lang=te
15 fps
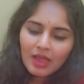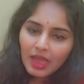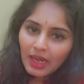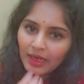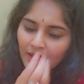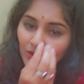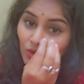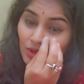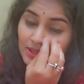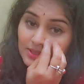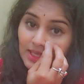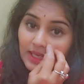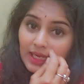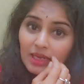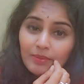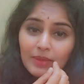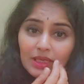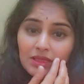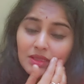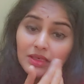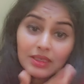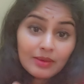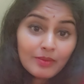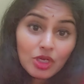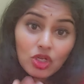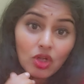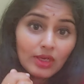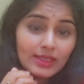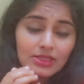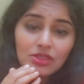అండ్ ఒకసారి ఏమైందంటే మా
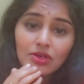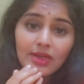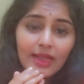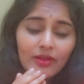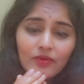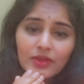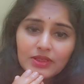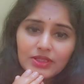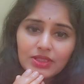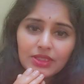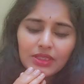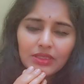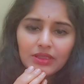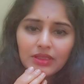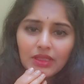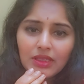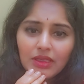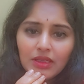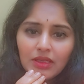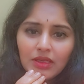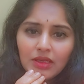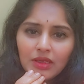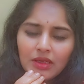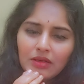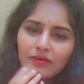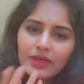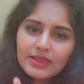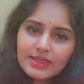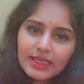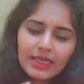కాలేజ్లో లైవ్గా జరిగింది
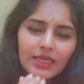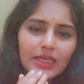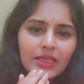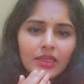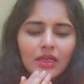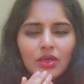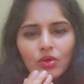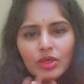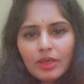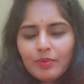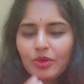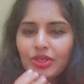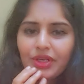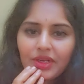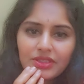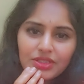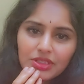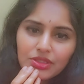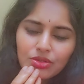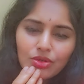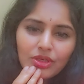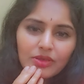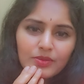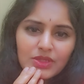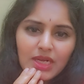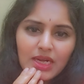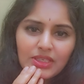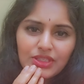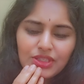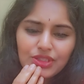వాడు సెకండ్ ఇయర్లో ఉన్నప్పుడు డ్రగ్స్ తీసుకోవడం
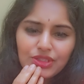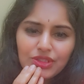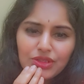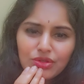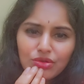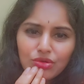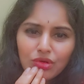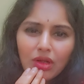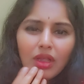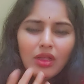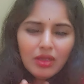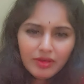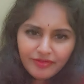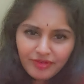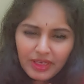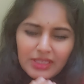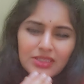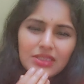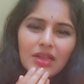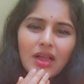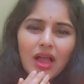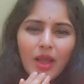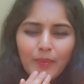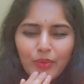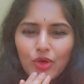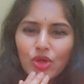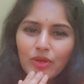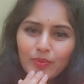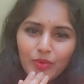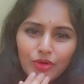స్టార్ట్ చేసిండు ఫ్రెండ్స్గా అప్పుడో
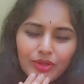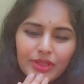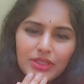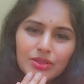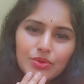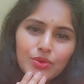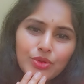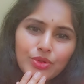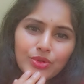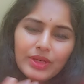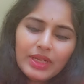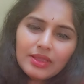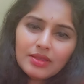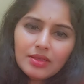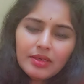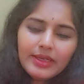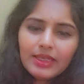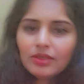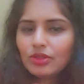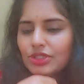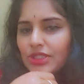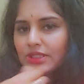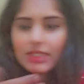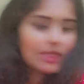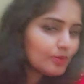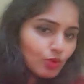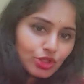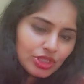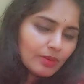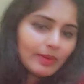ఇప్పుడో తీసుకుంటుండే థర్డ్ ఇయర్కి వచ్చేసరికి
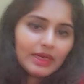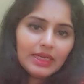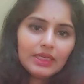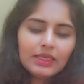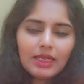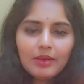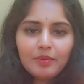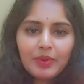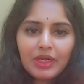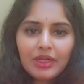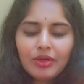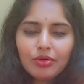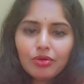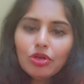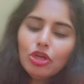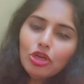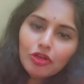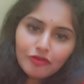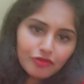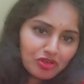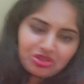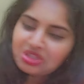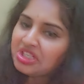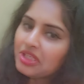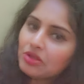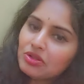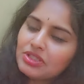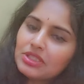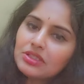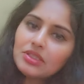మొత్తం అడిక్ట్ అయిపోయిండు ఫోర్త్ ఇయర్కి
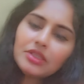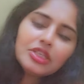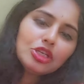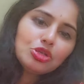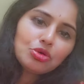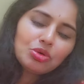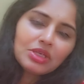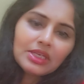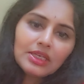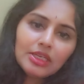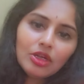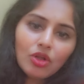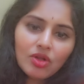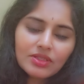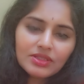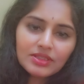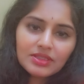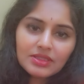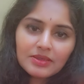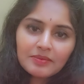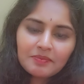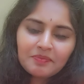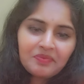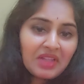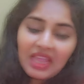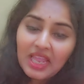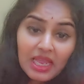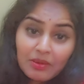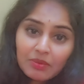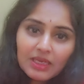వచ్చేసరికి టోటలీ లాస్ట్
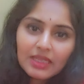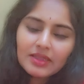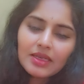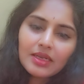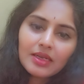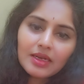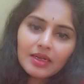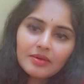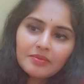ఏం లేదు అక్కడ